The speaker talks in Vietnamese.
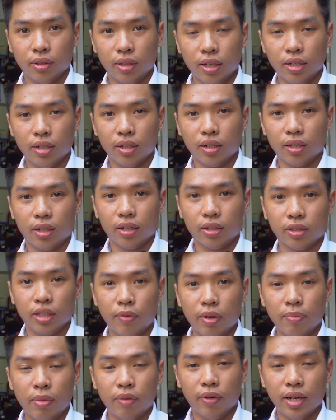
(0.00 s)
để được à,
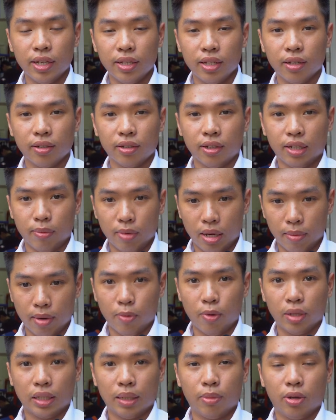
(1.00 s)
tư vấn miễn phí nha cảm ơn các
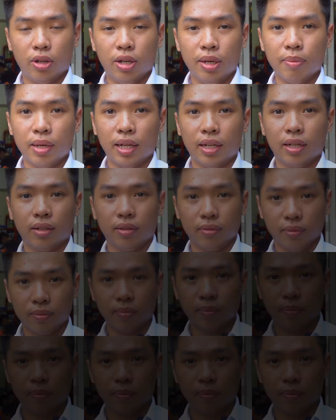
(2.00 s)
bạn quan tâm theo clip này ạ à.